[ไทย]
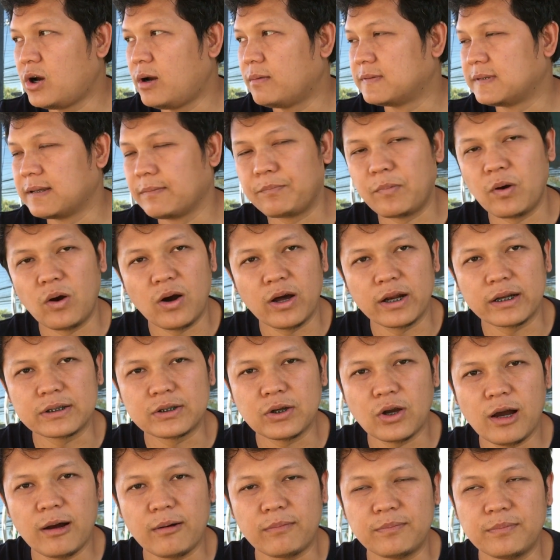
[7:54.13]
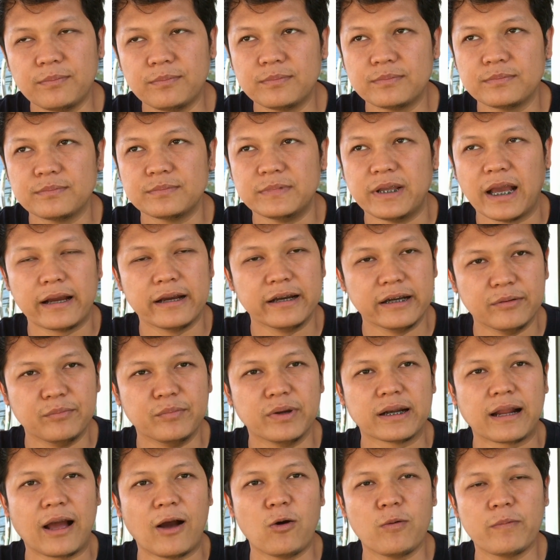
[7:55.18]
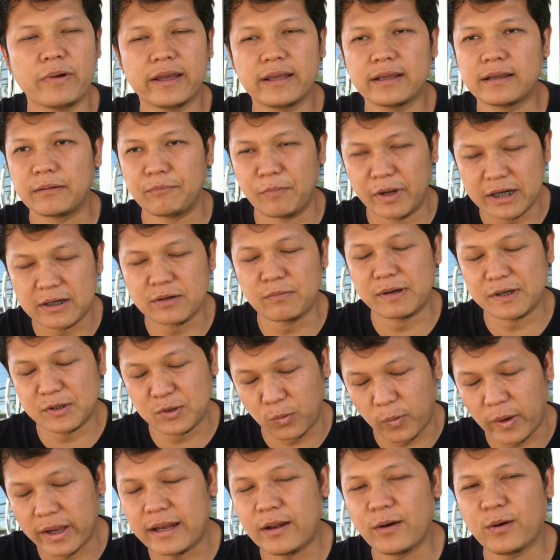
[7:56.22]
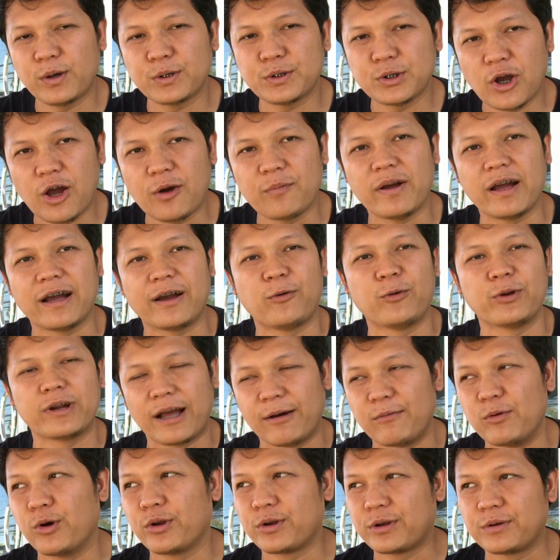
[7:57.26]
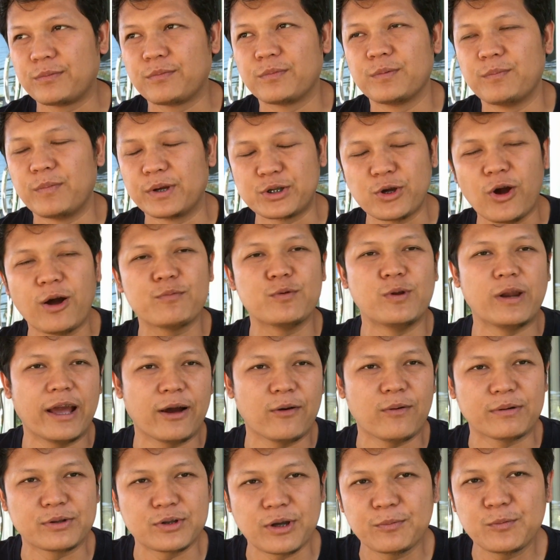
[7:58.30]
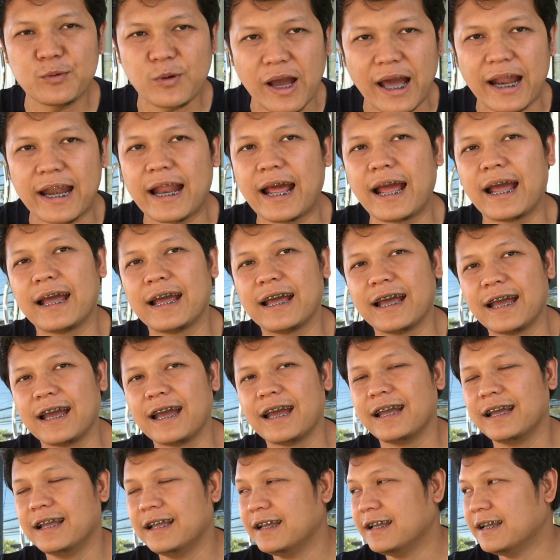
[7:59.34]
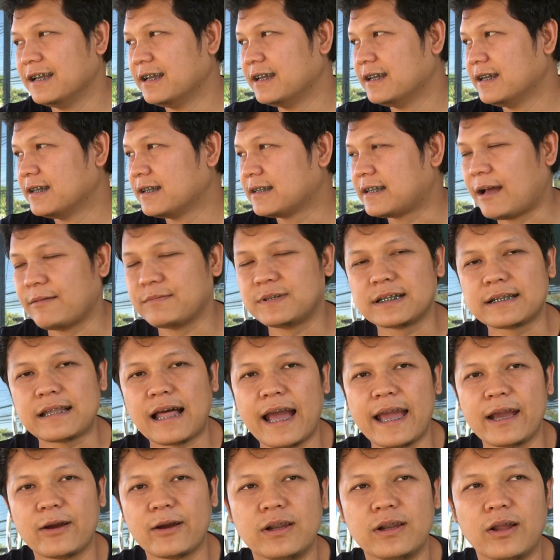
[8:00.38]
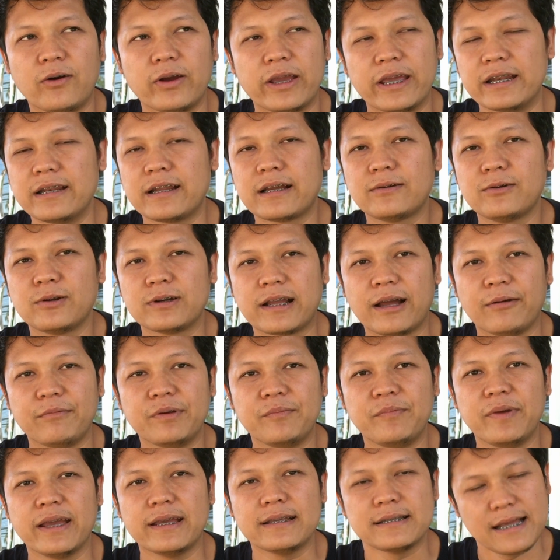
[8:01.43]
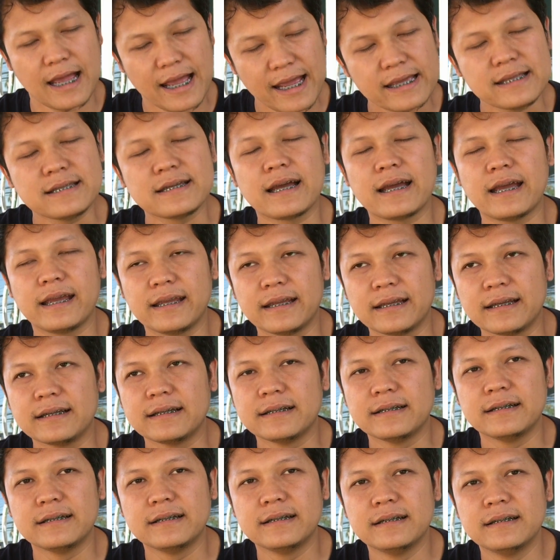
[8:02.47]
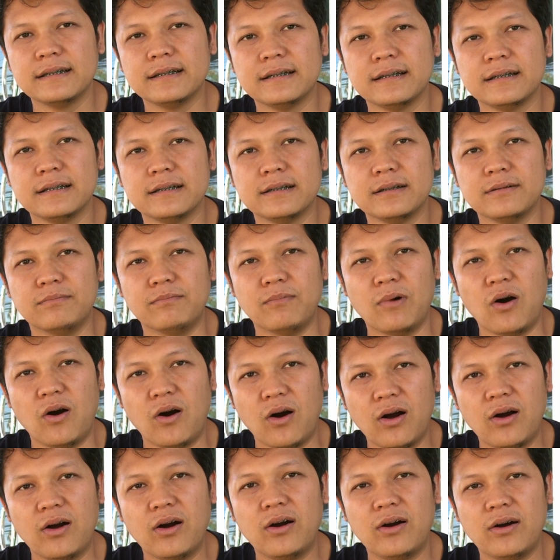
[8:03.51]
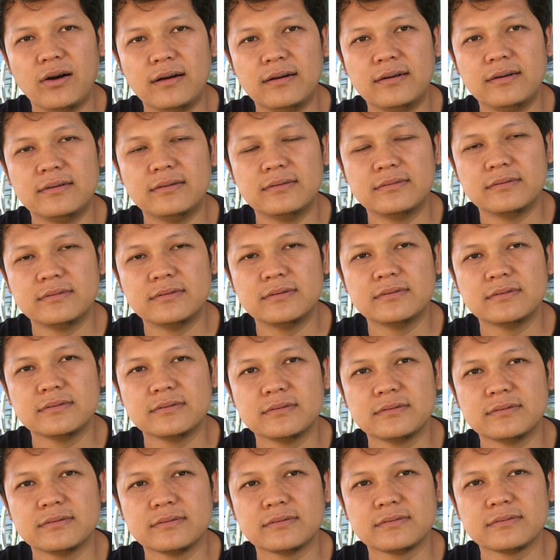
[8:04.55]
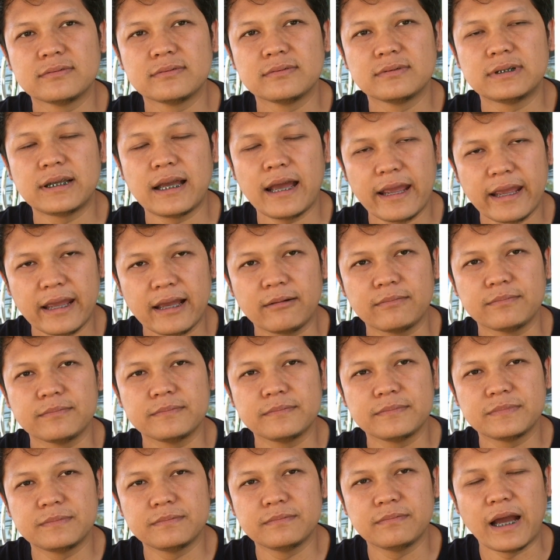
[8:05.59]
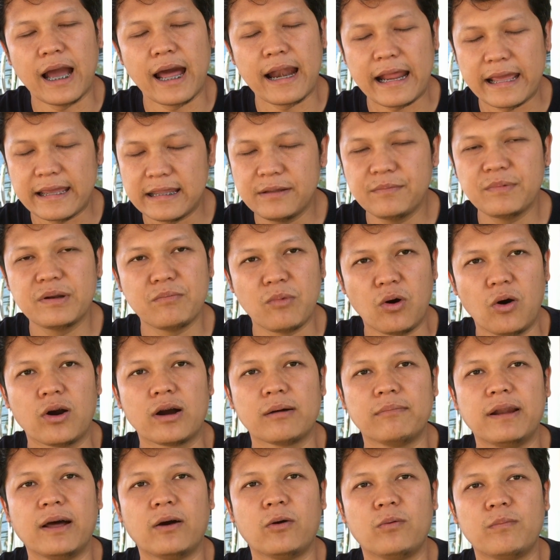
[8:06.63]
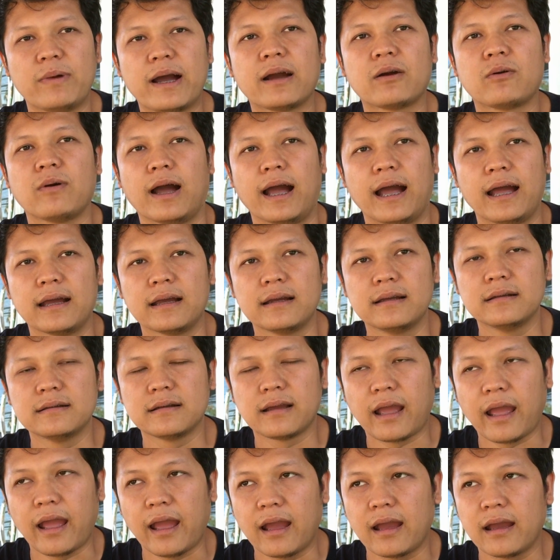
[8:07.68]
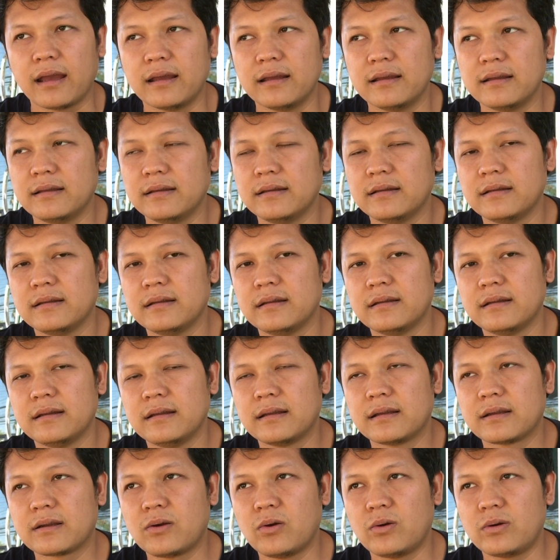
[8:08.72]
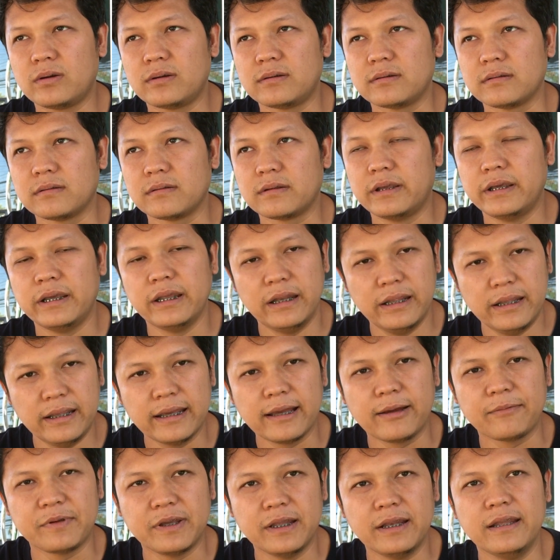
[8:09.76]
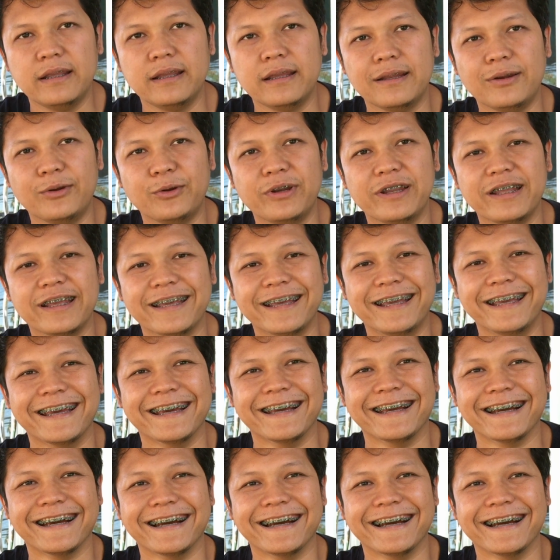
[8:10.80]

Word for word: ชอบสปอร์ตชอบอย่างอื่นเหมือนเขาไหมมันมันสวยเราก็ชอบอ่ะคนขับรถมันชอบอยู่แล้วอ่ะชอบทุกคันอ่ะตามสล์ คนเราในใจลึกๆองาีเบสใช่ใช่ก็คือที่เลือกทูริงก็เพราะว่าใช้งานใช่ครับใช้งานอะไรที่มันเหมาะกับเรามากกว่าใช่ไหมอ่าก็ขี่ดีครับขี่ดีรุ่นนี้